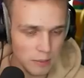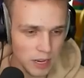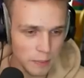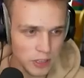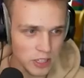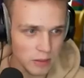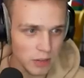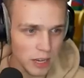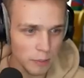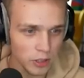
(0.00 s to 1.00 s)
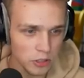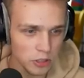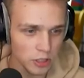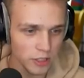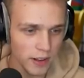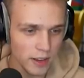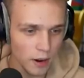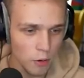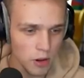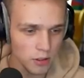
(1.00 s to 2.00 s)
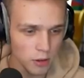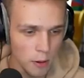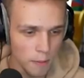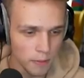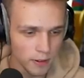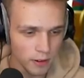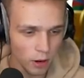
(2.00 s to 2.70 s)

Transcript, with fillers: Emilię, patrzcie na Emilię, podchodzi do lądowania. Tak.